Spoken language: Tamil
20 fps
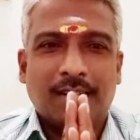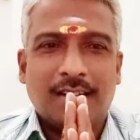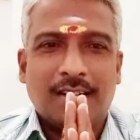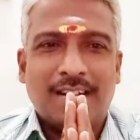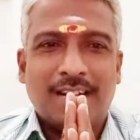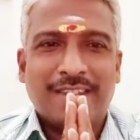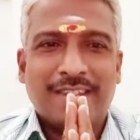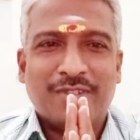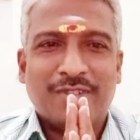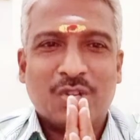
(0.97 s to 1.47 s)

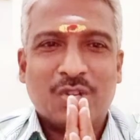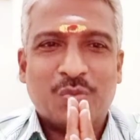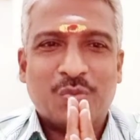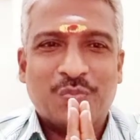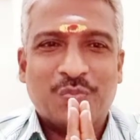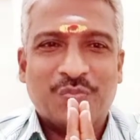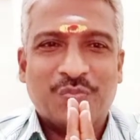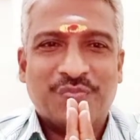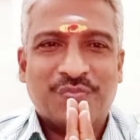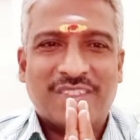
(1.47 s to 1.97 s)

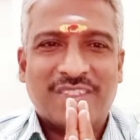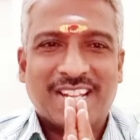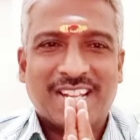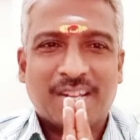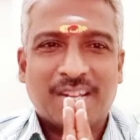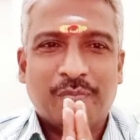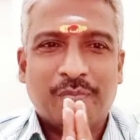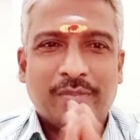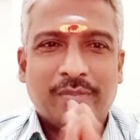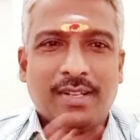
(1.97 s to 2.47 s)
அனைவருக்கும்
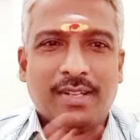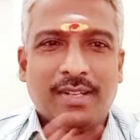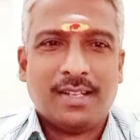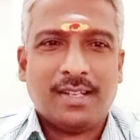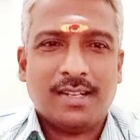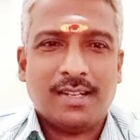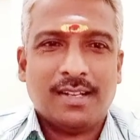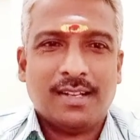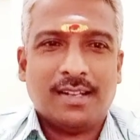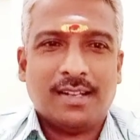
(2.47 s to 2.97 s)
வணக்கம்
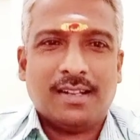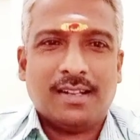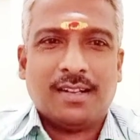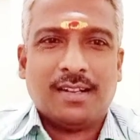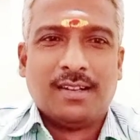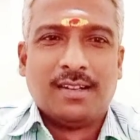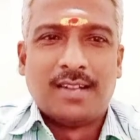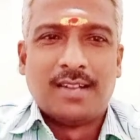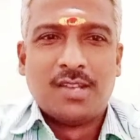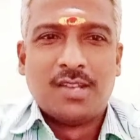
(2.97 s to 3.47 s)

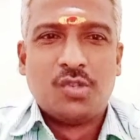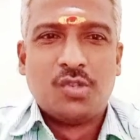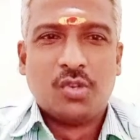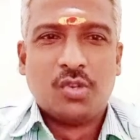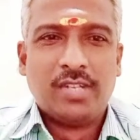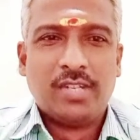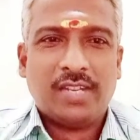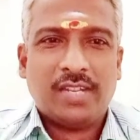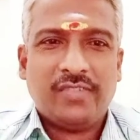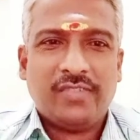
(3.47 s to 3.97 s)
நான்
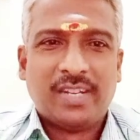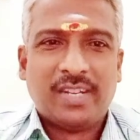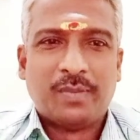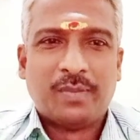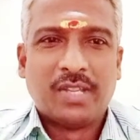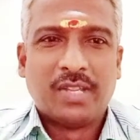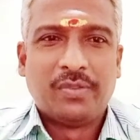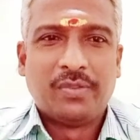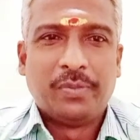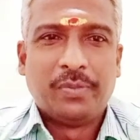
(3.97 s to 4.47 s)
ஜோதிடர்
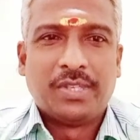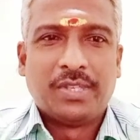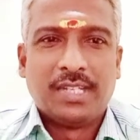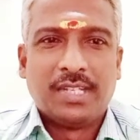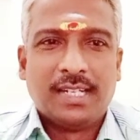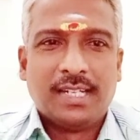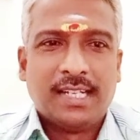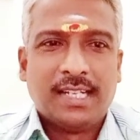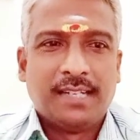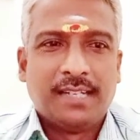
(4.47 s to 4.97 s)
வீரமாதவன்
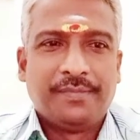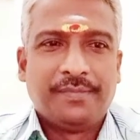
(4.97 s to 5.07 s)
பேசுகின்றேன்